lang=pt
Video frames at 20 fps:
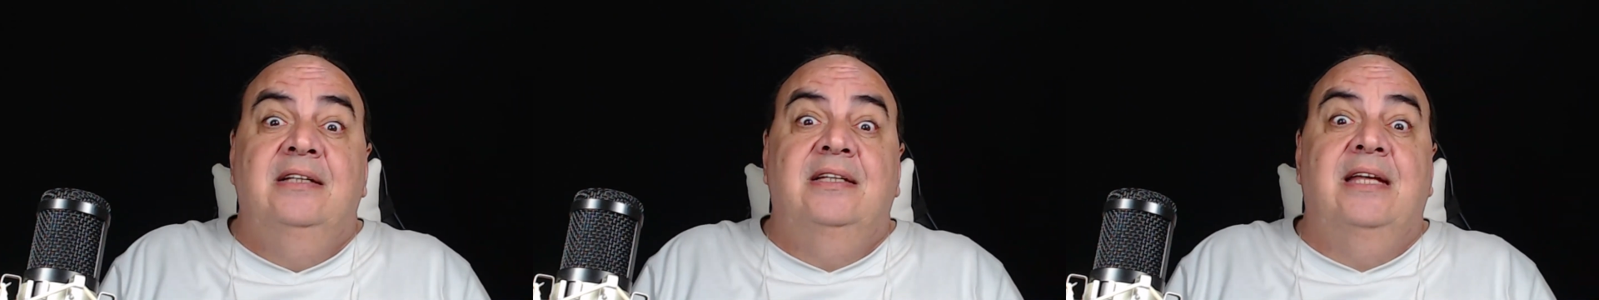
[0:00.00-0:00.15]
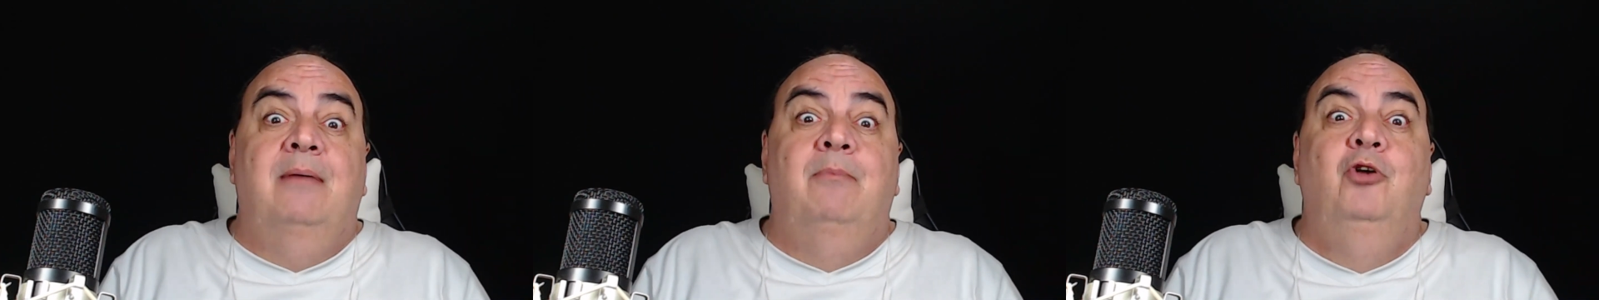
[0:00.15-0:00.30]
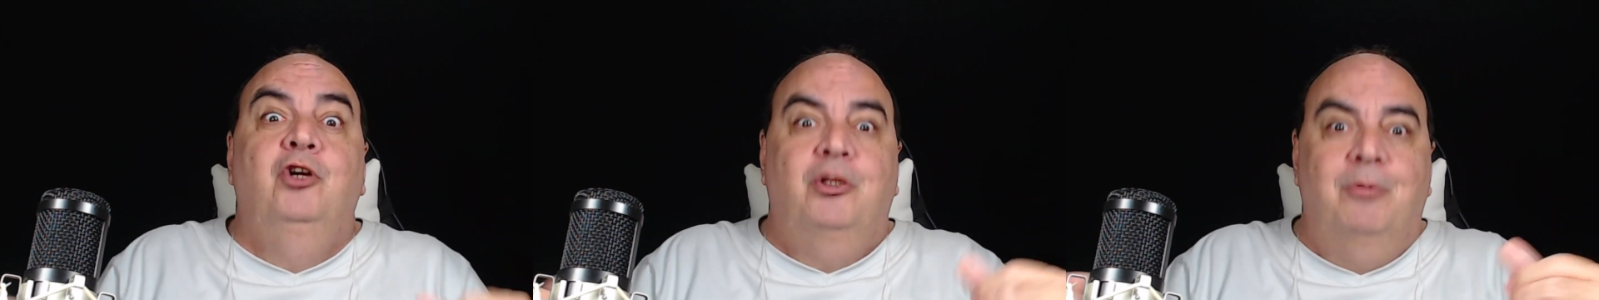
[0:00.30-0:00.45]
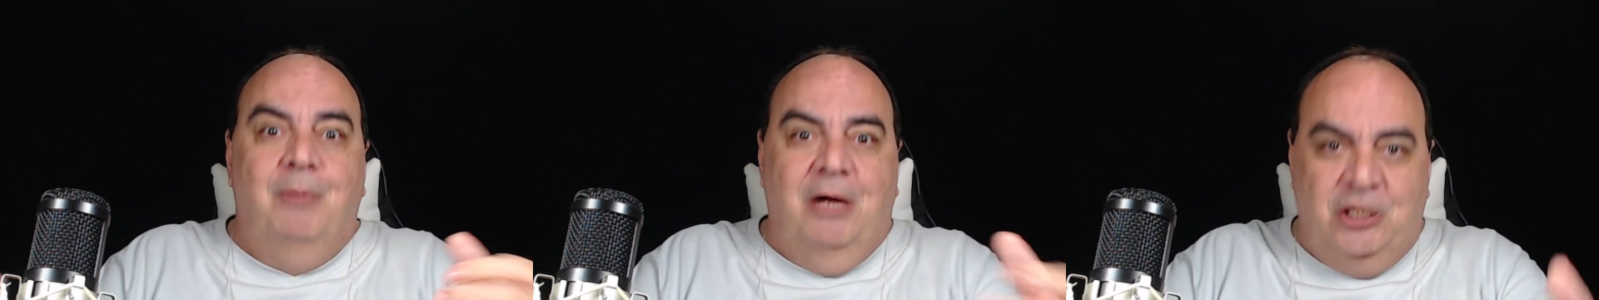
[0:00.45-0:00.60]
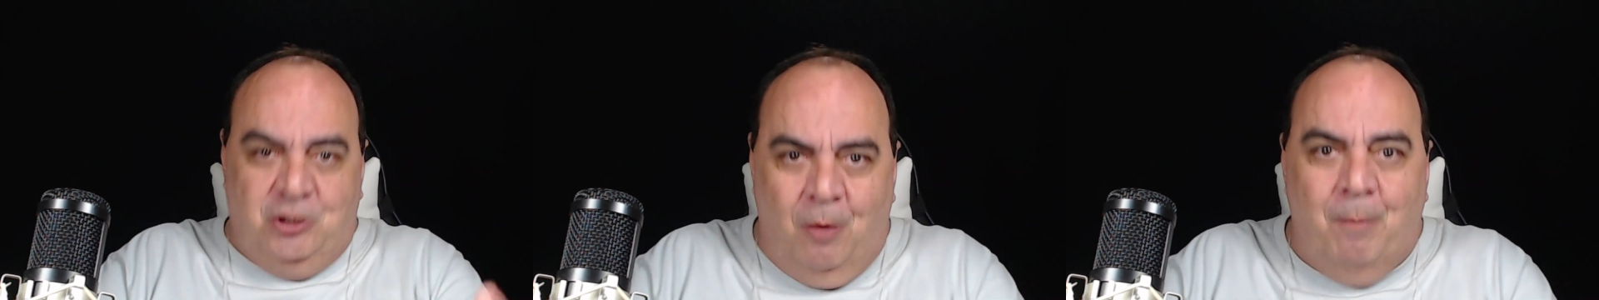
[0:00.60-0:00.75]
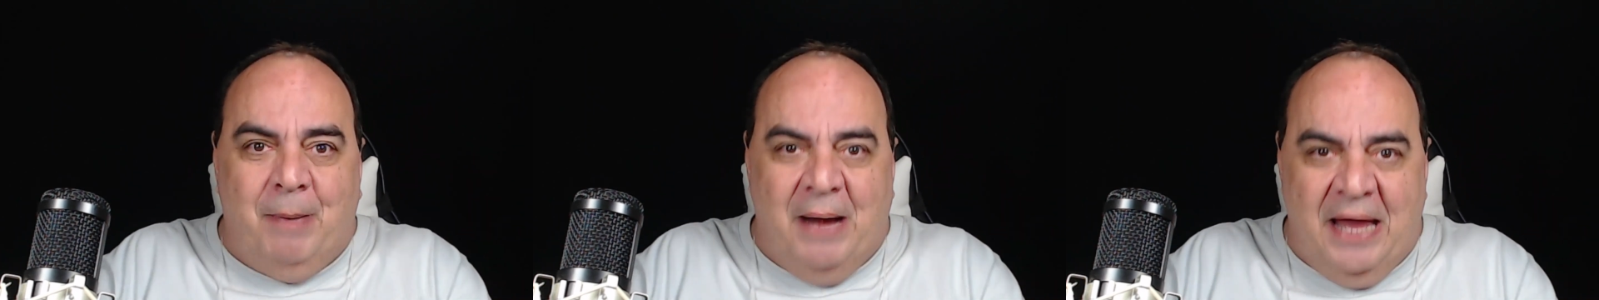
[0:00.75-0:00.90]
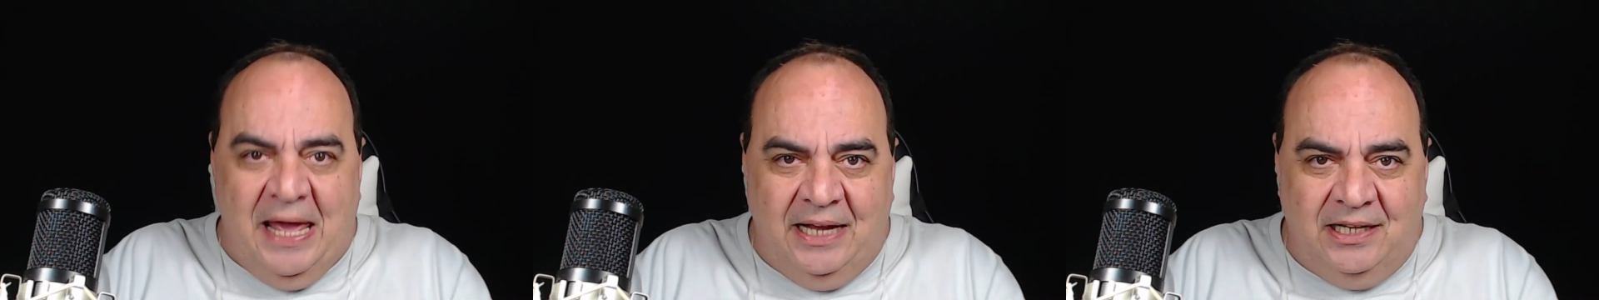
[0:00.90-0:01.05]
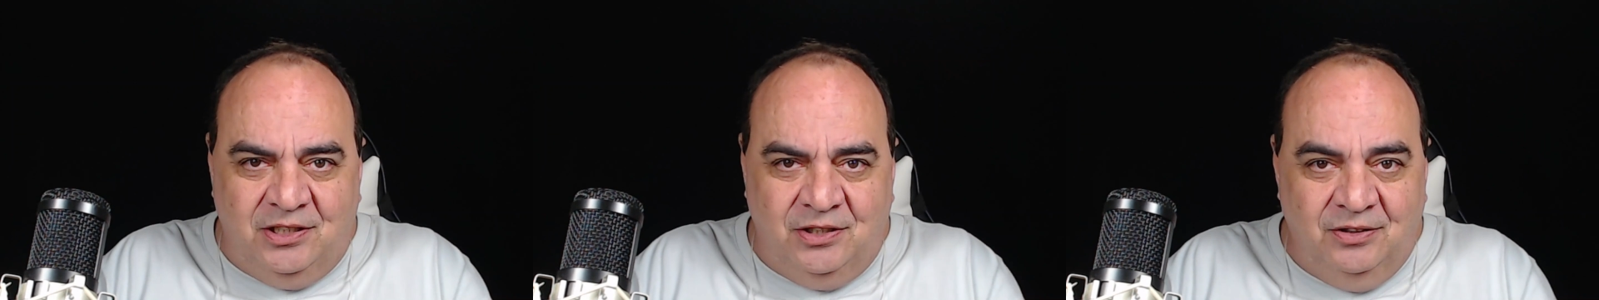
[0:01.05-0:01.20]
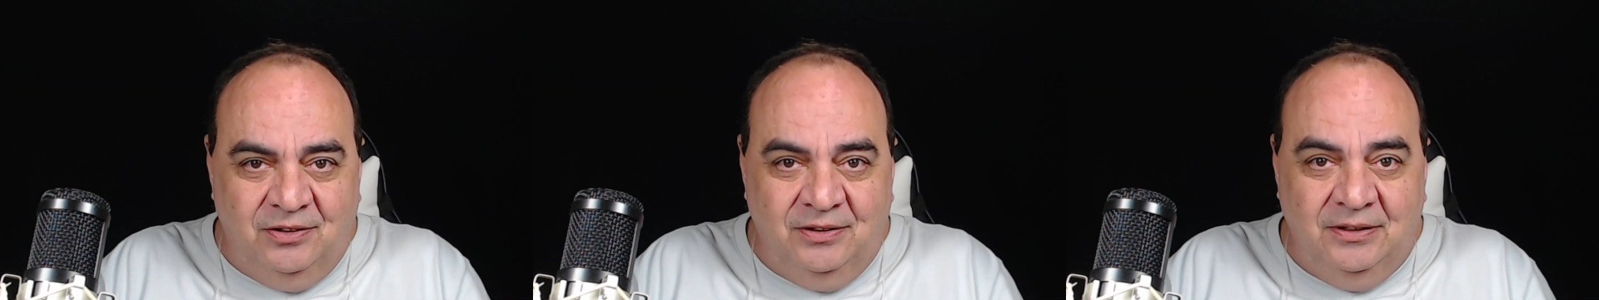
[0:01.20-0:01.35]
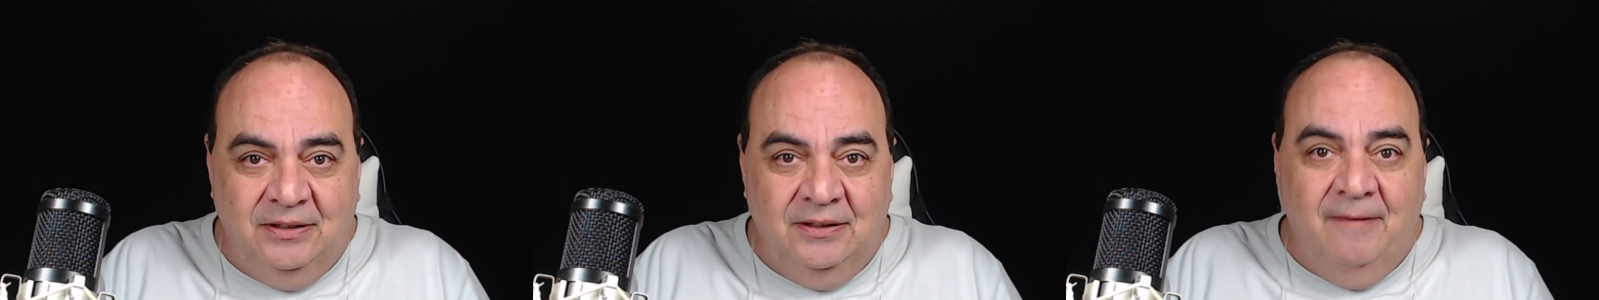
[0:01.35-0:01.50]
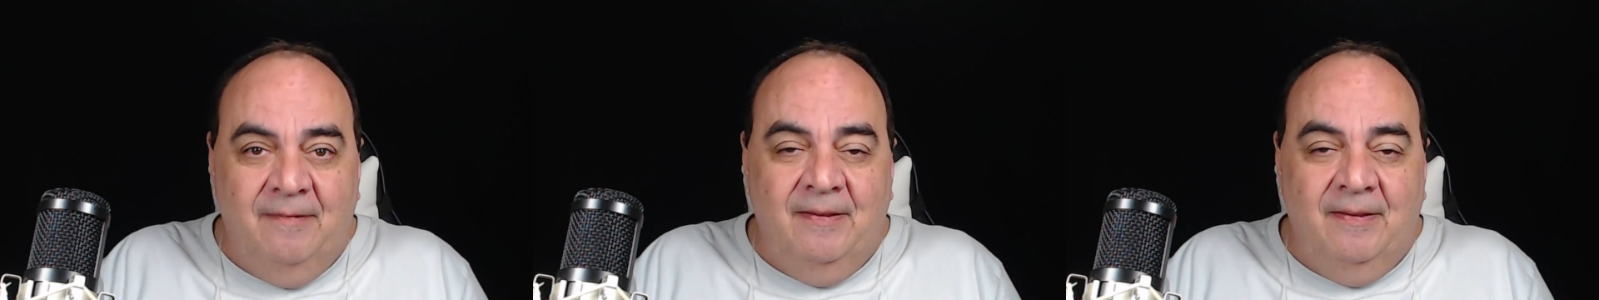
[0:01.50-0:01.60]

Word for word: Tá muito mais complexo.